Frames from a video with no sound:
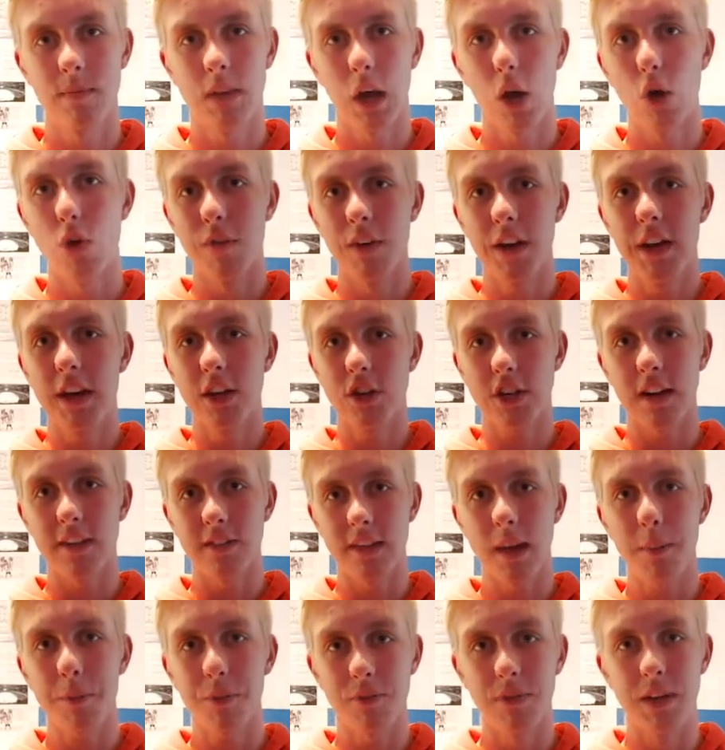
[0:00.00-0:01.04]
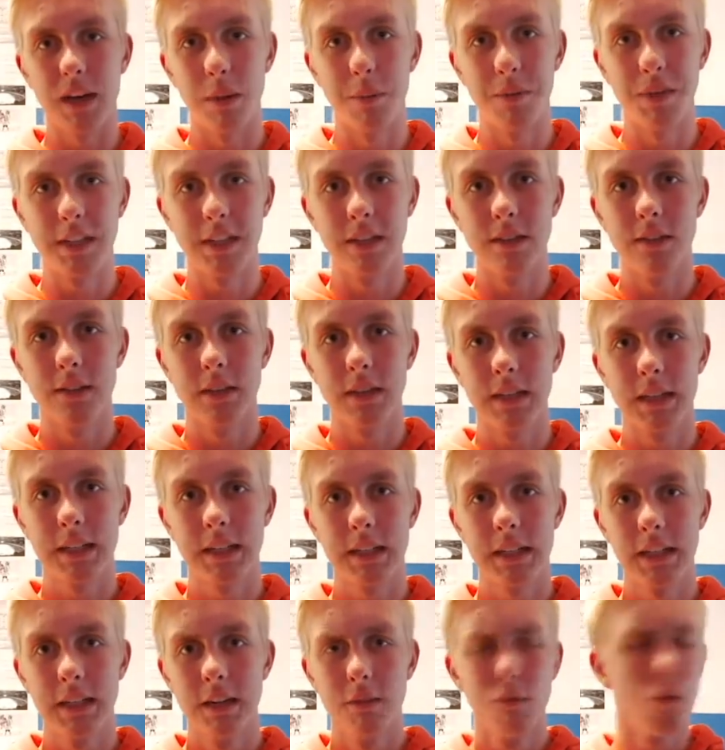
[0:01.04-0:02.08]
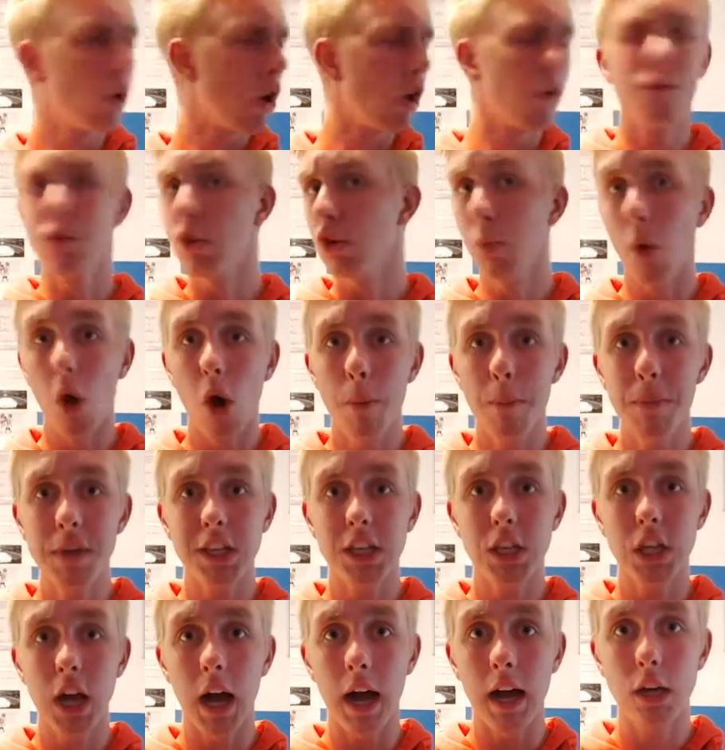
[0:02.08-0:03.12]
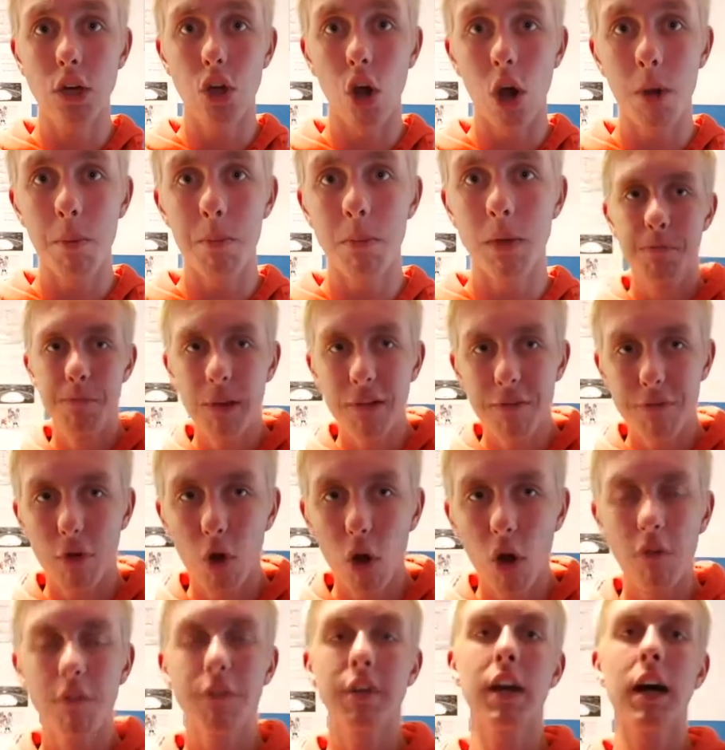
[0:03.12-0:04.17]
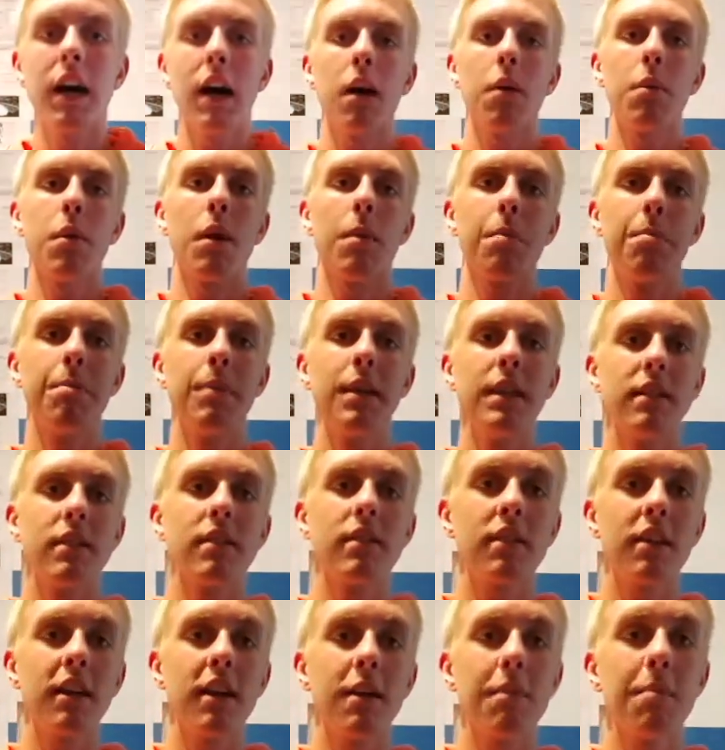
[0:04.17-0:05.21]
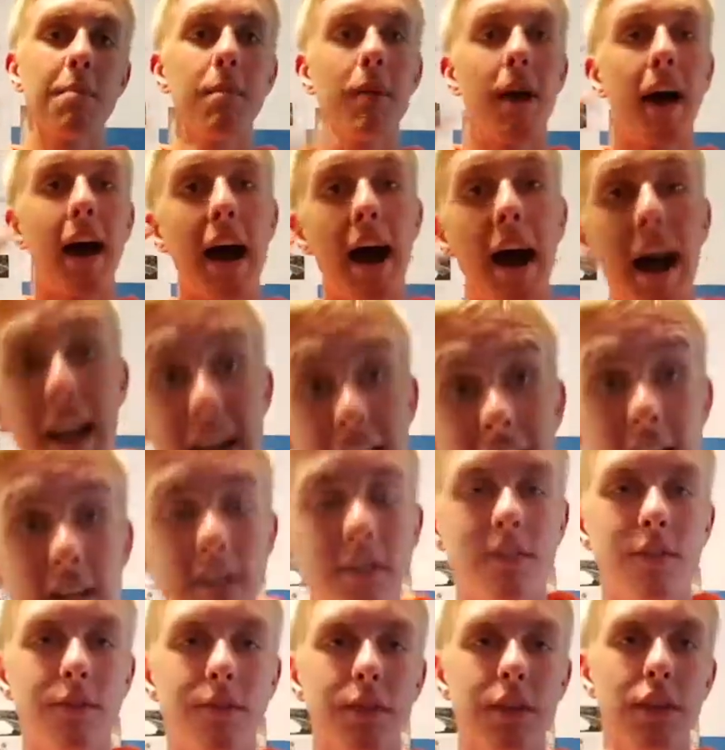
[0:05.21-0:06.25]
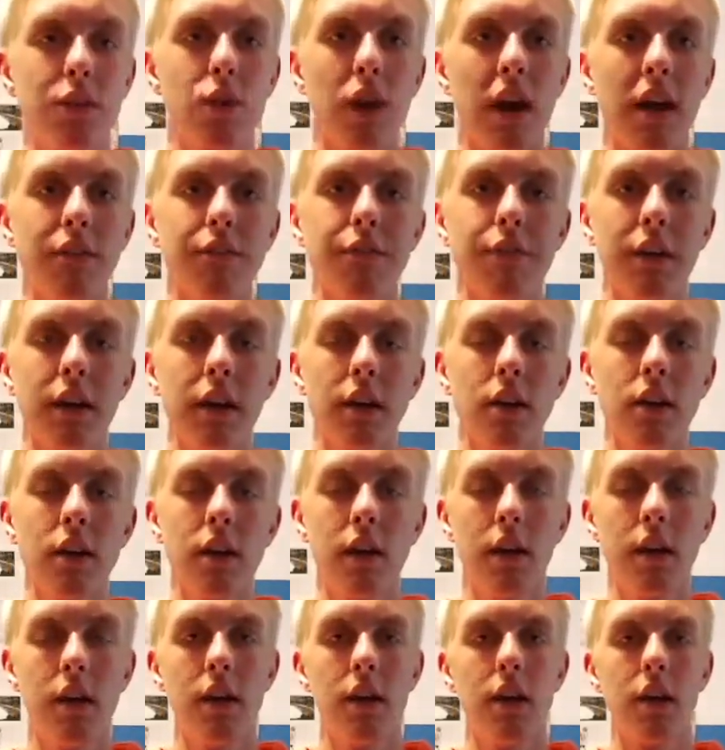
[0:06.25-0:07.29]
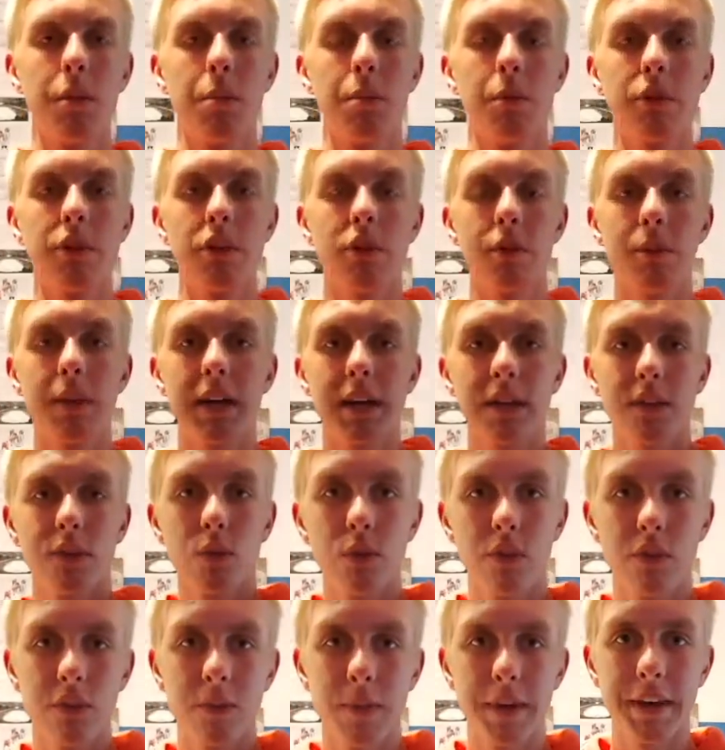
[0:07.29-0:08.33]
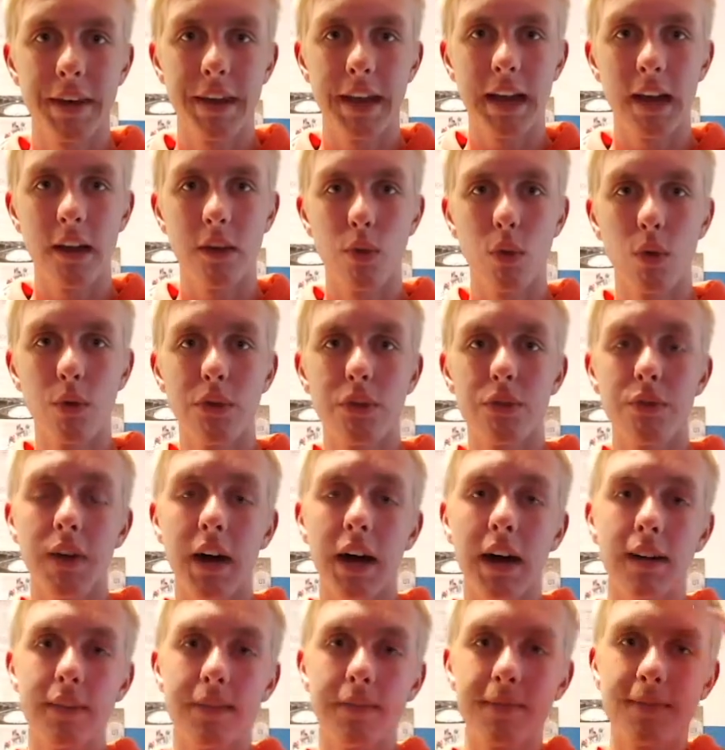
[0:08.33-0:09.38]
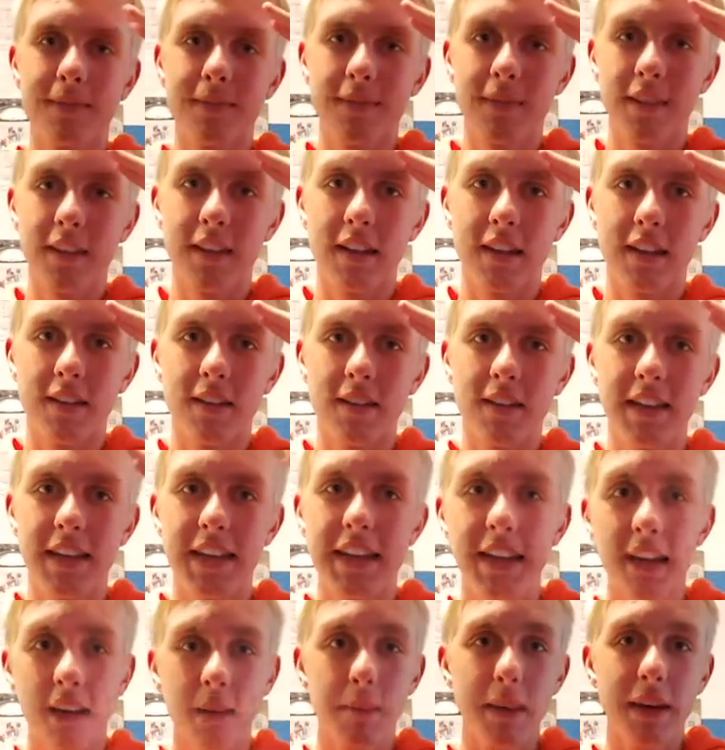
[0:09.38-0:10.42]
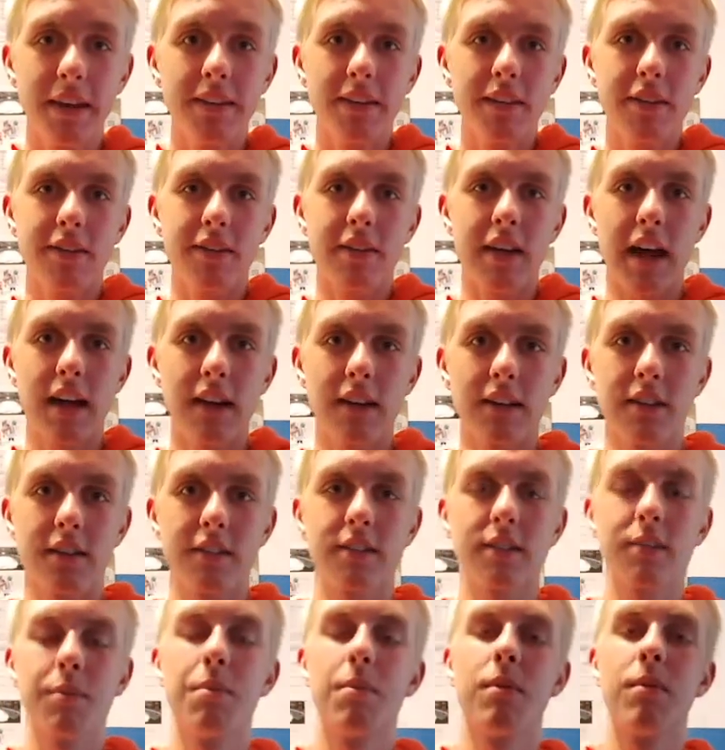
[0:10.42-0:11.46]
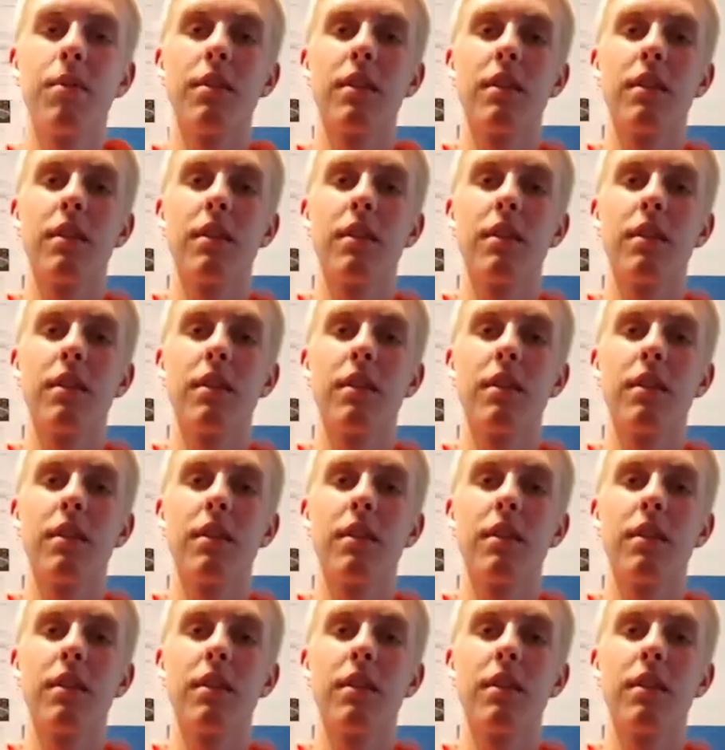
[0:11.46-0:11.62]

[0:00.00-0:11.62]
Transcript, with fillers: Auch wenn der scheiß Herbst wieder beginnt. Worauf ich überhaupt nicht klarkomme. Bevor wir aber mit dem eigentlichen Video anfangen, möchte ich nochmal ganz kurz jemanden ärgern. Und zwar Ehremann des Tages.